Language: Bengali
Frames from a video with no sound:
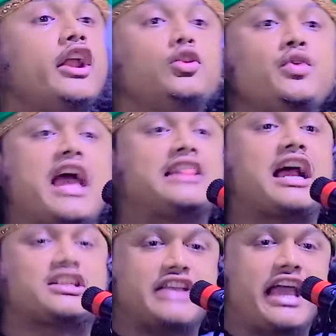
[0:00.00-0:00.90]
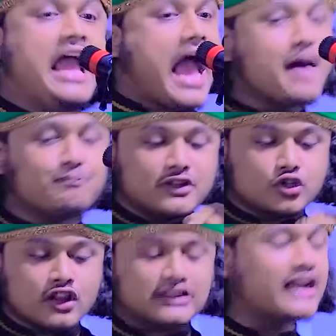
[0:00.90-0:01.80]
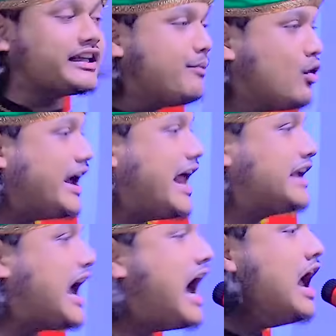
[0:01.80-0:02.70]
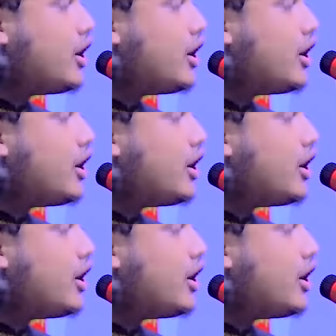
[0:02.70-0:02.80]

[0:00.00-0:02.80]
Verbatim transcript: করে দুনিয়াতে আসছে আপনি সন্তানকে বুকে রাইখা